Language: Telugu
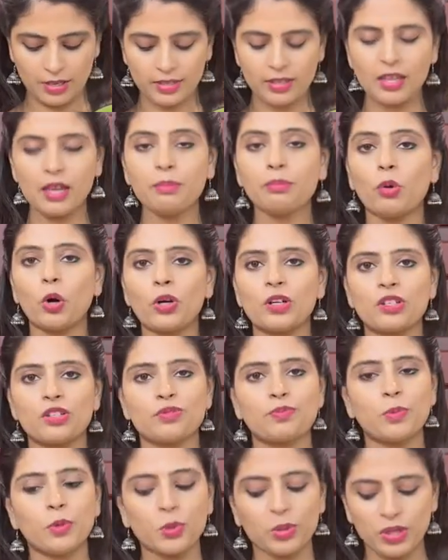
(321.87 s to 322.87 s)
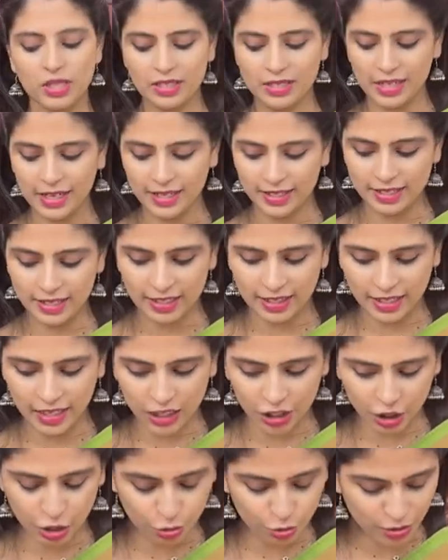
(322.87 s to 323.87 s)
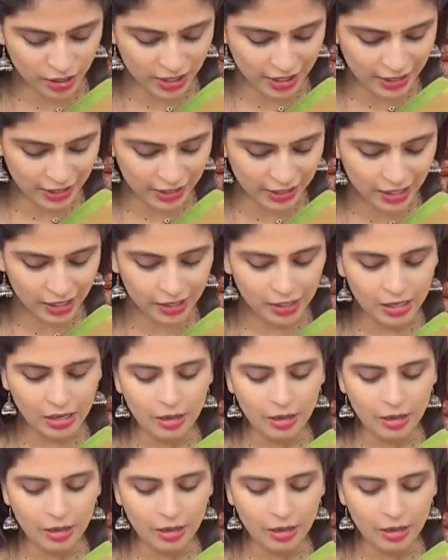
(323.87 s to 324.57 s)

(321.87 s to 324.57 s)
సేమ్ బార్డర్స్ బోత్ ది సైడ్స్ ఇందాక చూసినట్టే